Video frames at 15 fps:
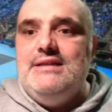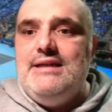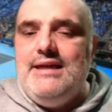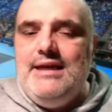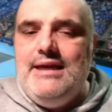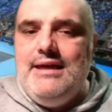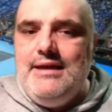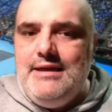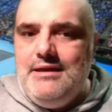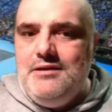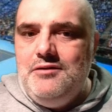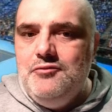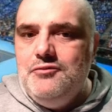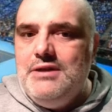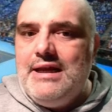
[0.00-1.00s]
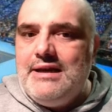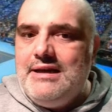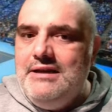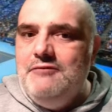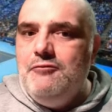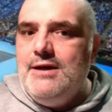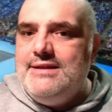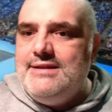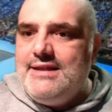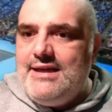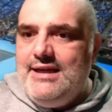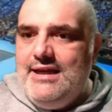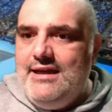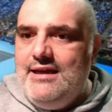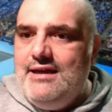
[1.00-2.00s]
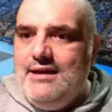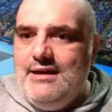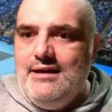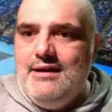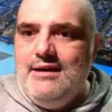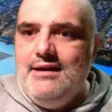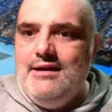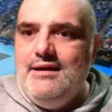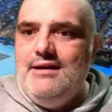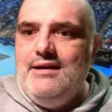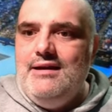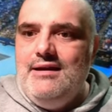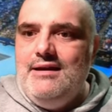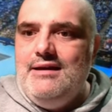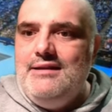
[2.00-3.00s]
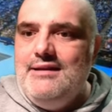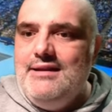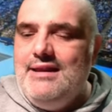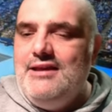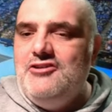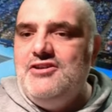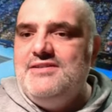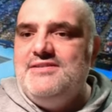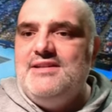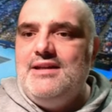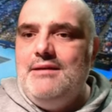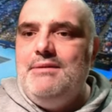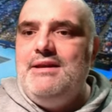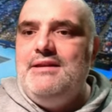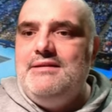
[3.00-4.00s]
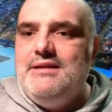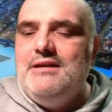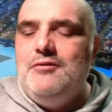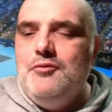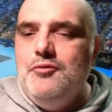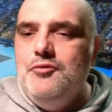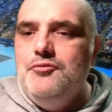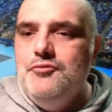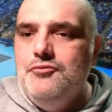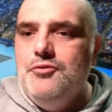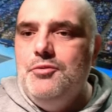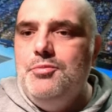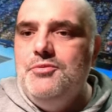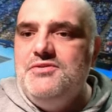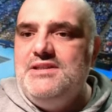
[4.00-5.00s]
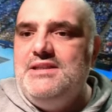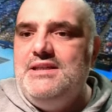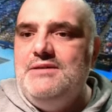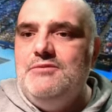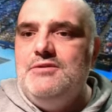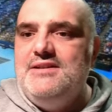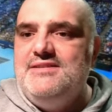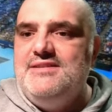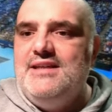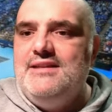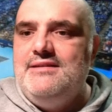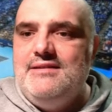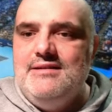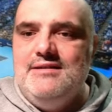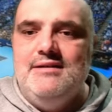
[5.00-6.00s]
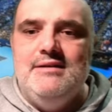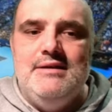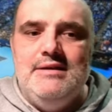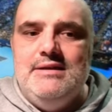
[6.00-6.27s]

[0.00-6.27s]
e in un arrivo a 3 necessariamente con uno positivo nei set